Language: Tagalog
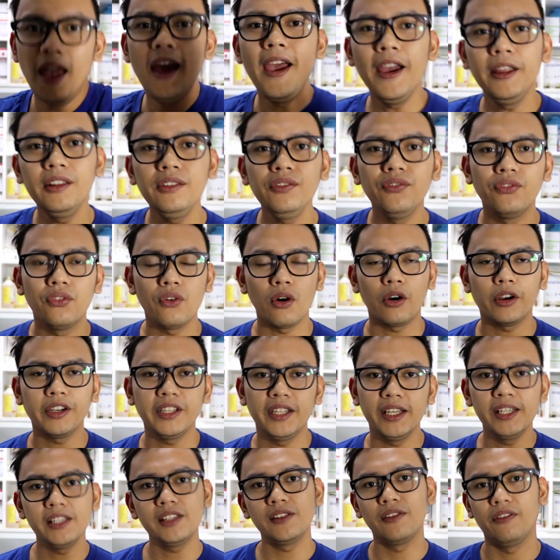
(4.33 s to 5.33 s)
And for
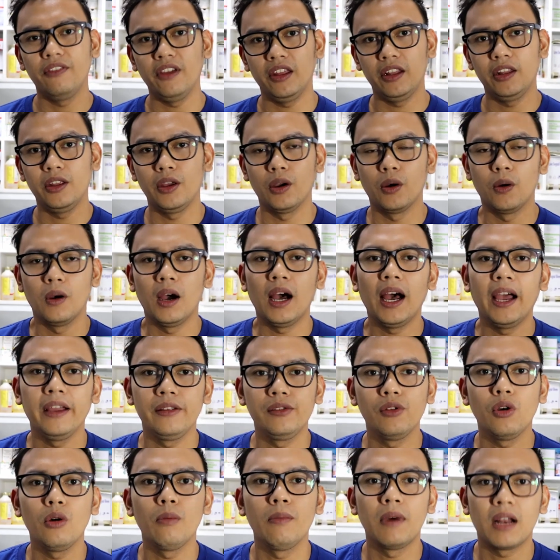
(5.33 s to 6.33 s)
this video,
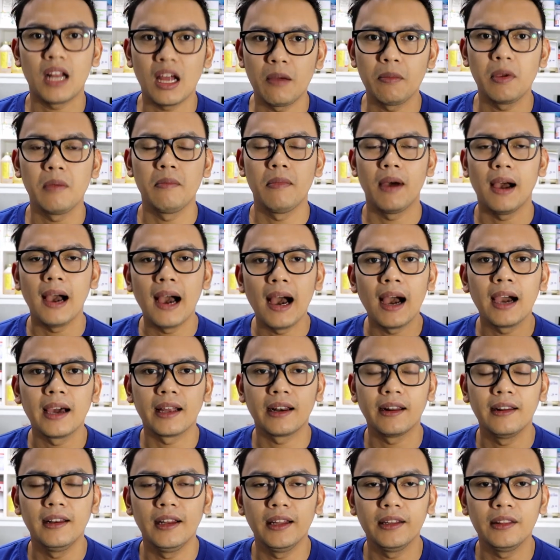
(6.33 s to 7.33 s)
I know maraming
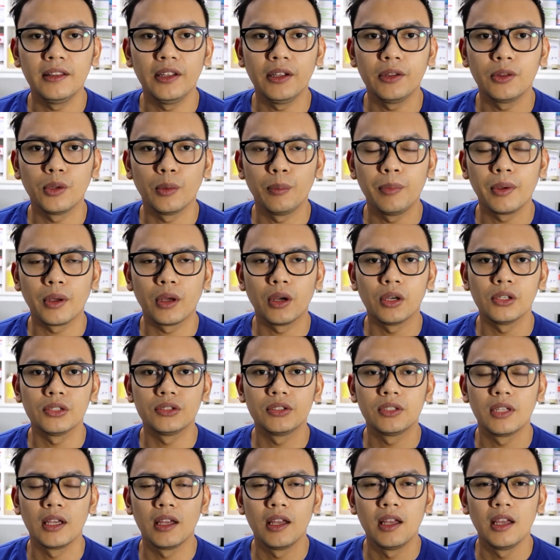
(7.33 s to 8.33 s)
makakarelate dito
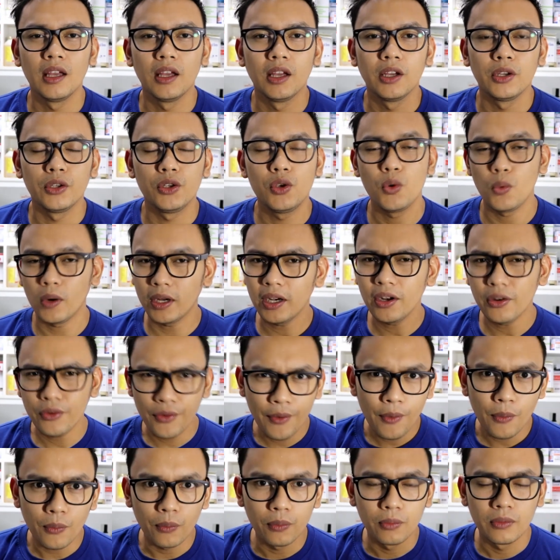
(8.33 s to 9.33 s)
because you wanna
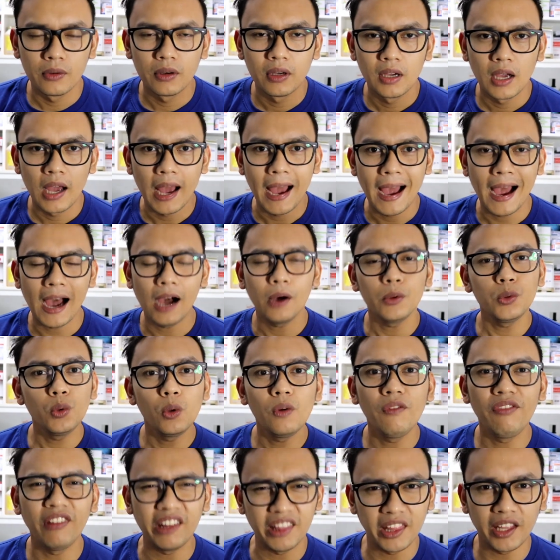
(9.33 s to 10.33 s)
know how
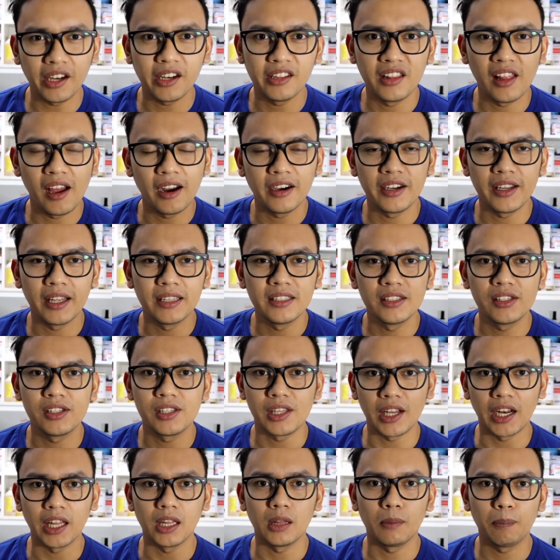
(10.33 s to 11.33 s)
do
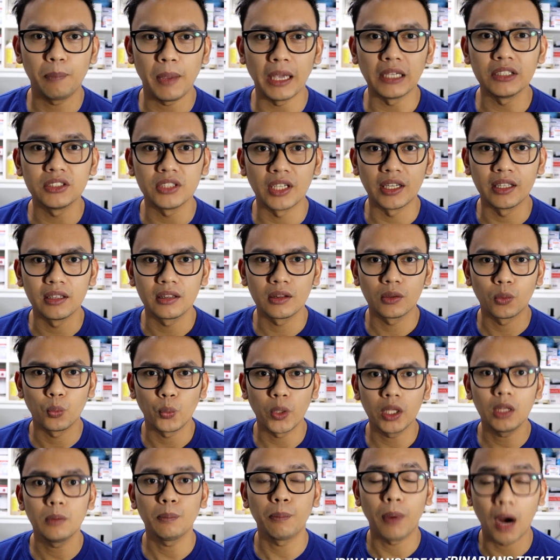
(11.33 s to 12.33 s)
veterinarians treat patient
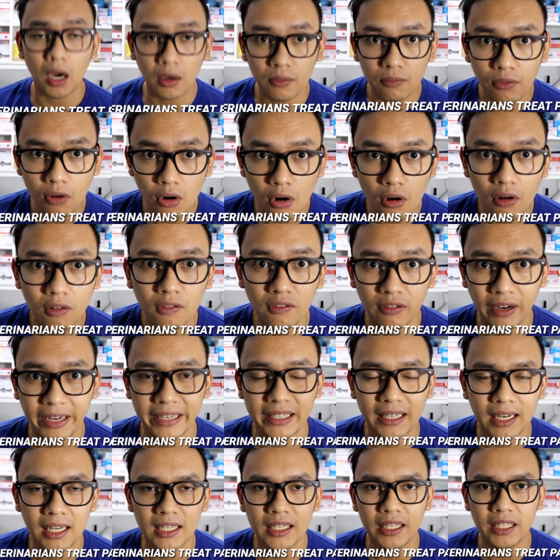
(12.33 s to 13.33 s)
with viral
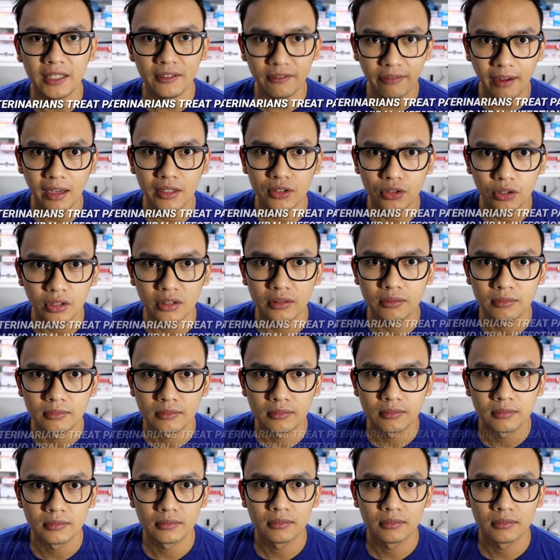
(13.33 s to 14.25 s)
infection?